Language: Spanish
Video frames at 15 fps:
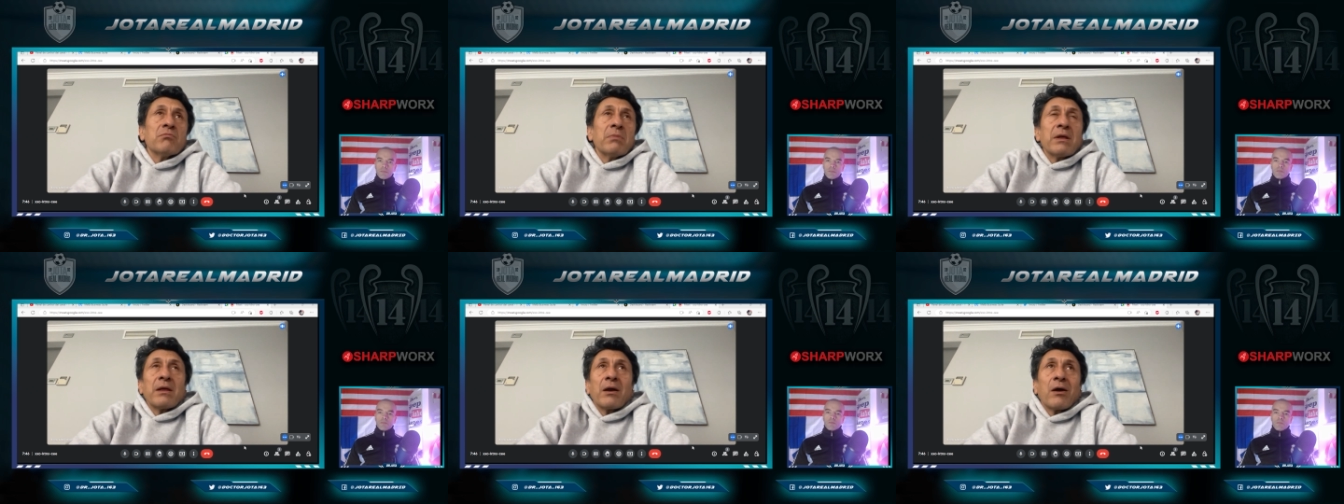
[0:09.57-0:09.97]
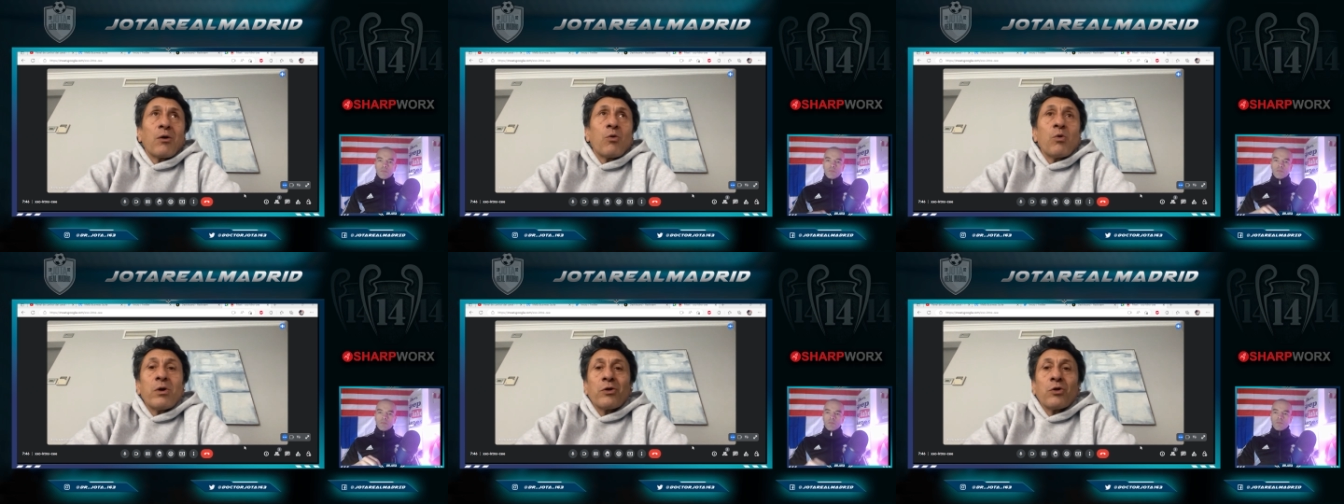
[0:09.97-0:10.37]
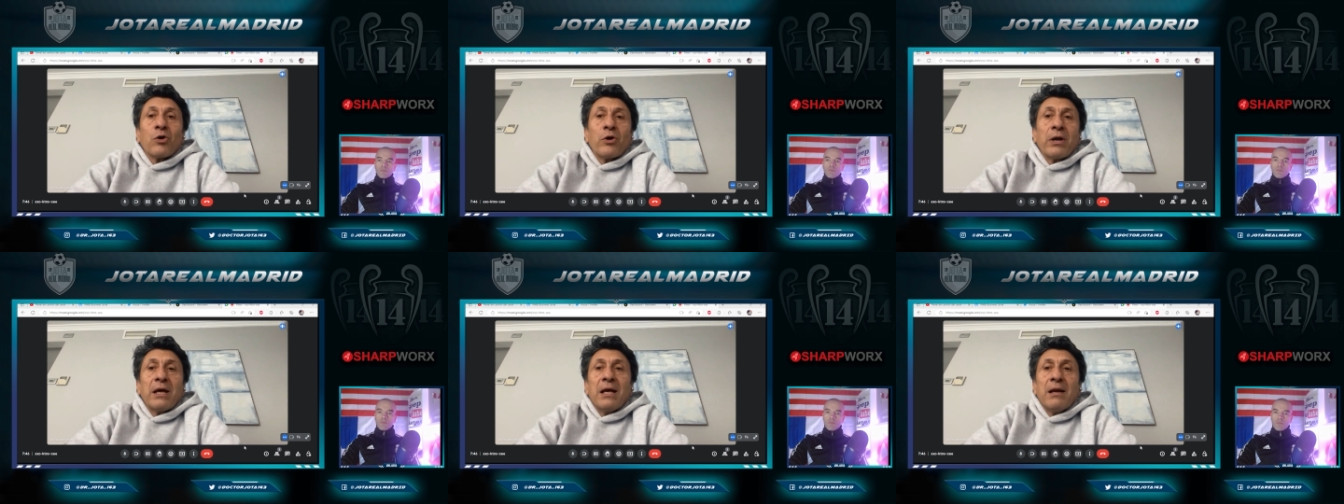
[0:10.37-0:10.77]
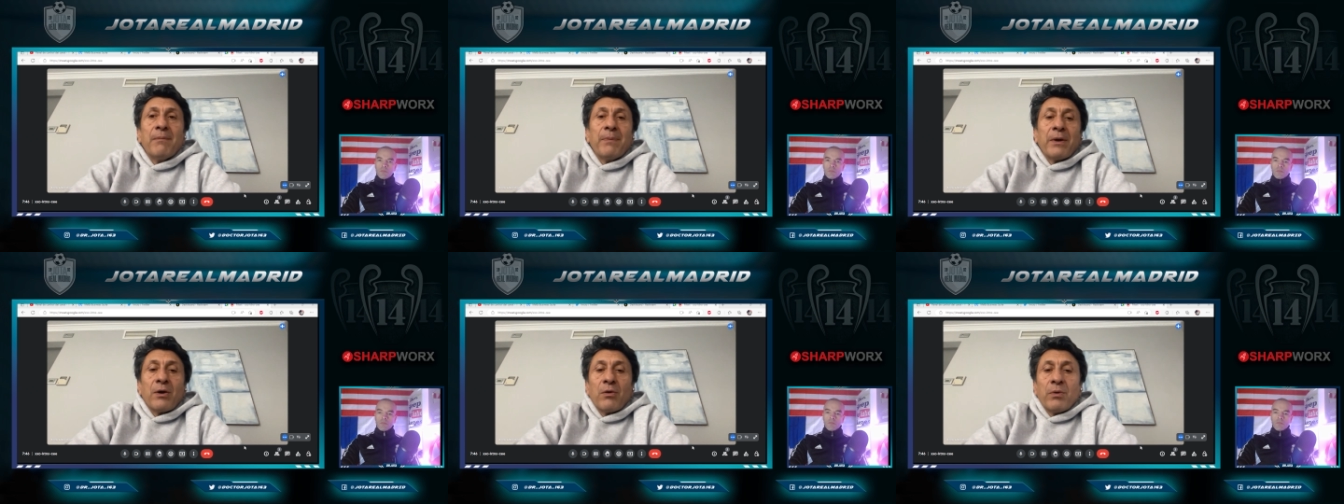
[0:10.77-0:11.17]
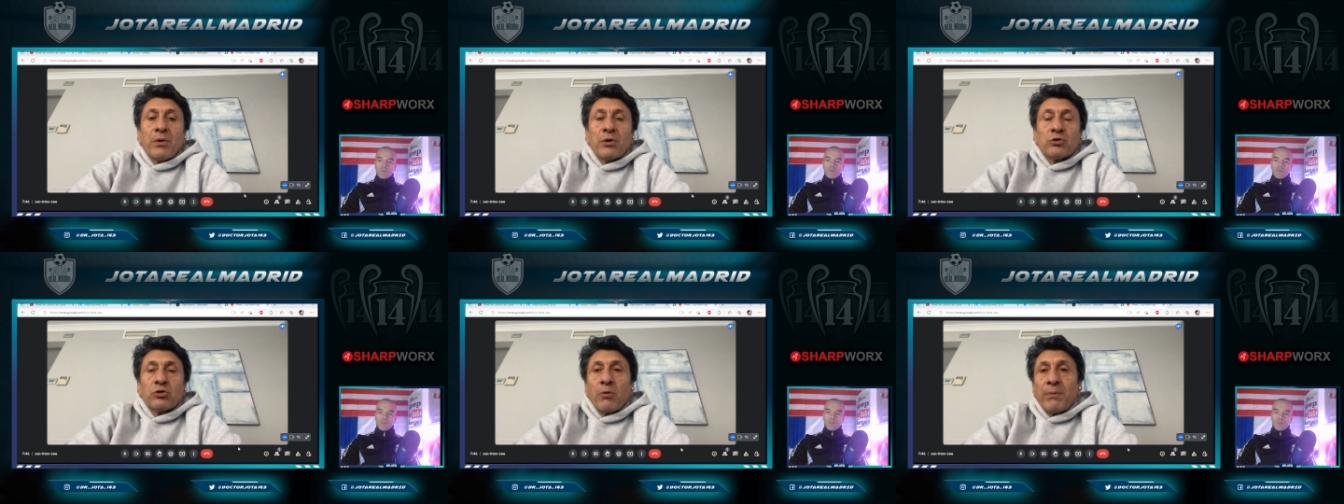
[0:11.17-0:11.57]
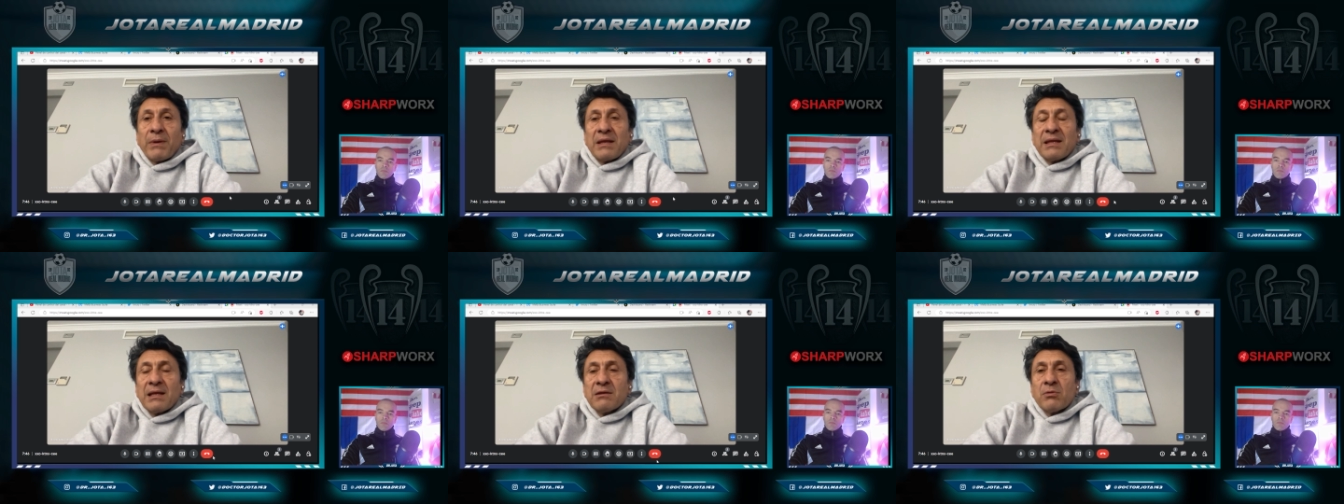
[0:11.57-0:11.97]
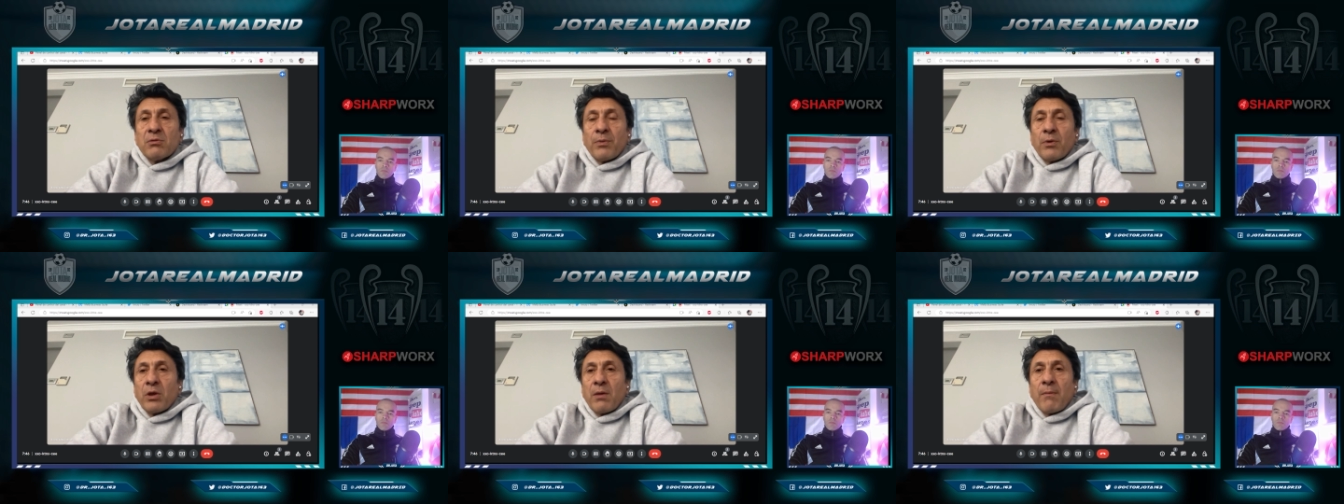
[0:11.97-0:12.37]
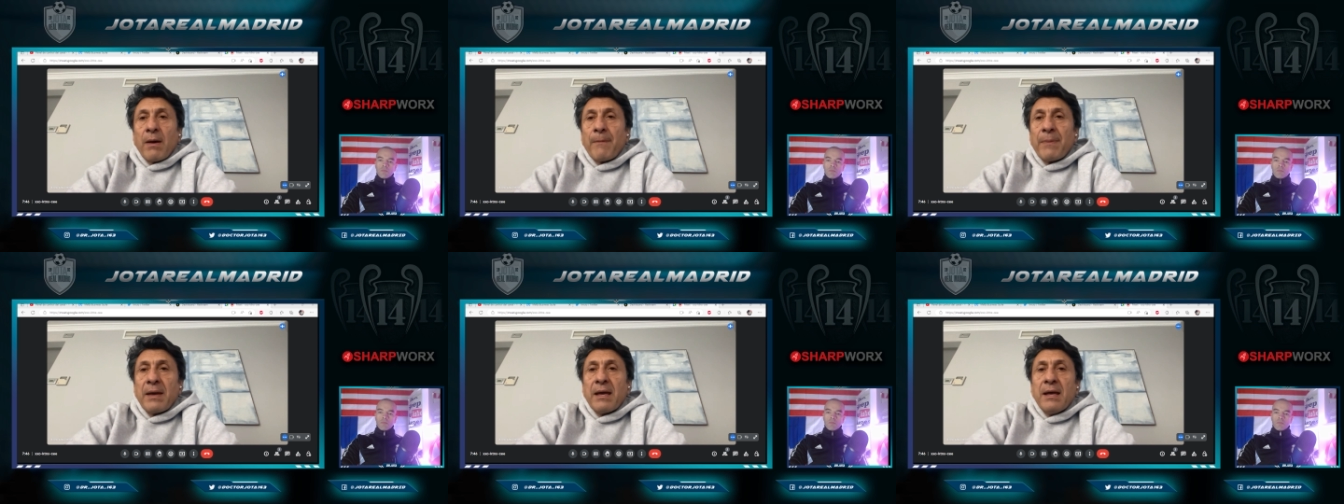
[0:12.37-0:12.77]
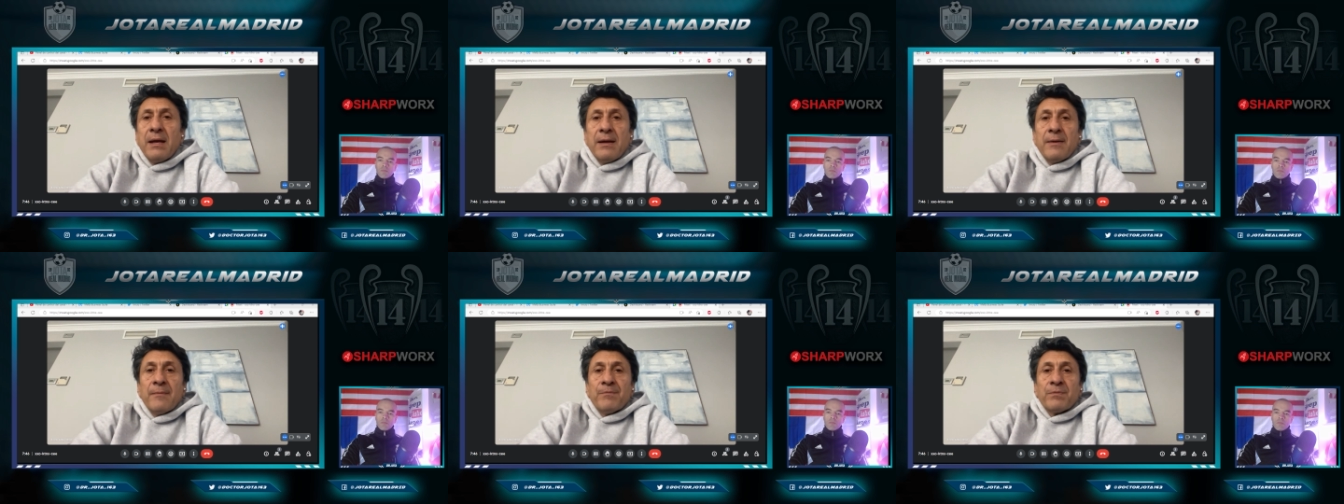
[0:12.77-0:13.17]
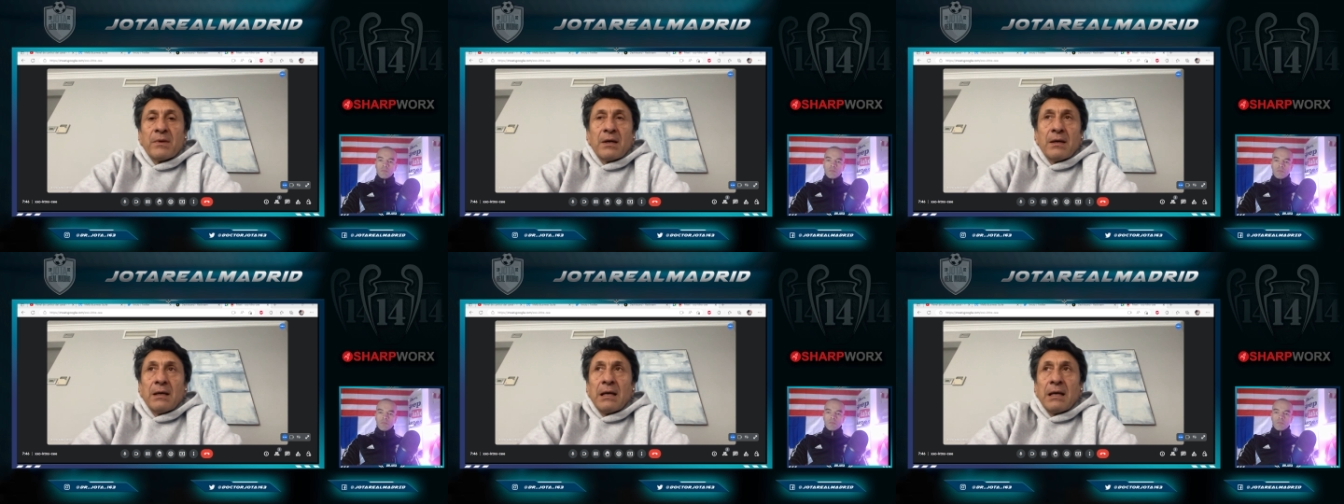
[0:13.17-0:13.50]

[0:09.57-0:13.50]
Hay un mediano acuerdo con él, pero bueno, todo pendiente un poco de Mbappé.